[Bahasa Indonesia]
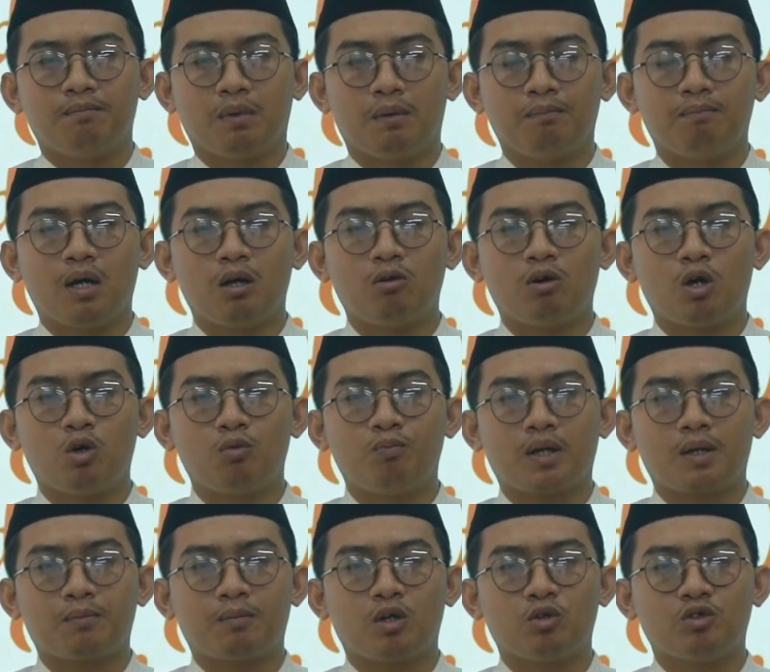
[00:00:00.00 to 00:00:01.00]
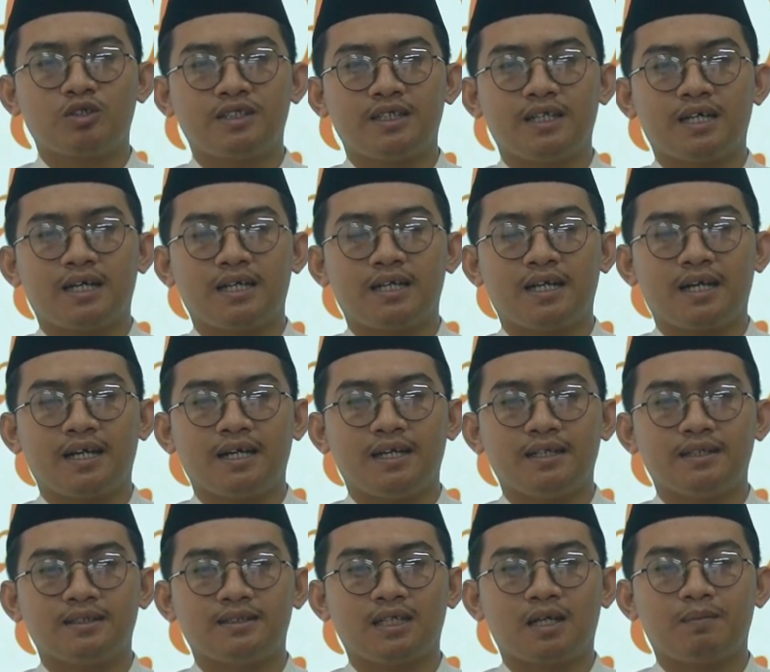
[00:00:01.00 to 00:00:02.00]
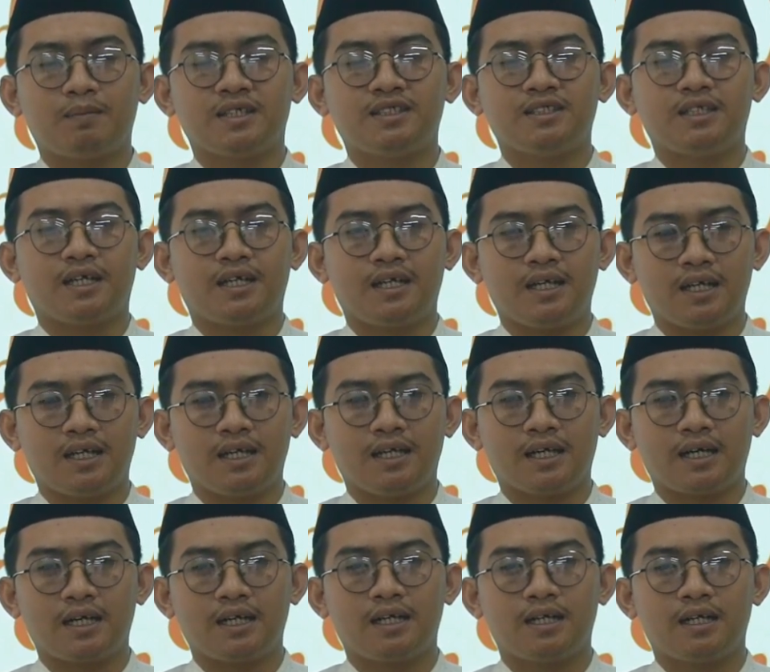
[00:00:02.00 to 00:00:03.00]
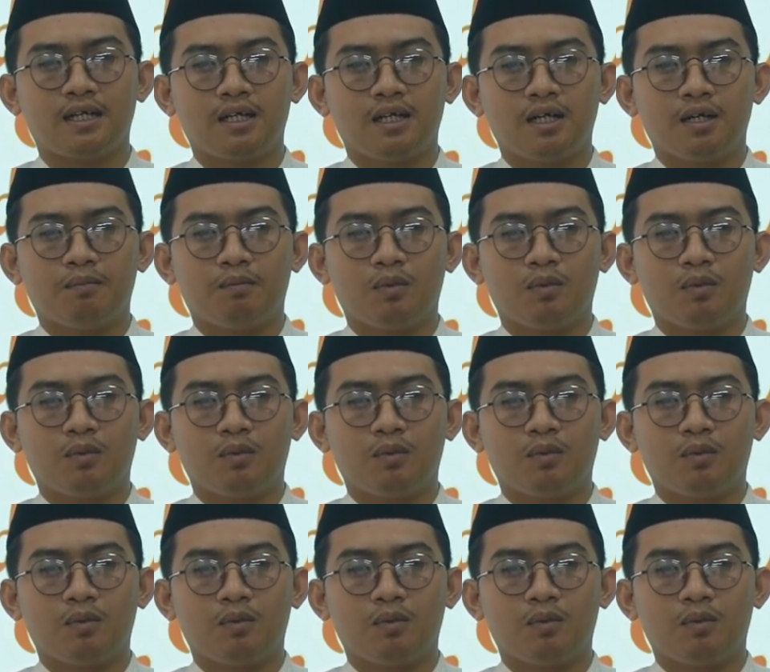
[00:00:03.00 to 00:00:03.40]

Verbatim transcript: membawa umat manusia dari zaman jahiliyah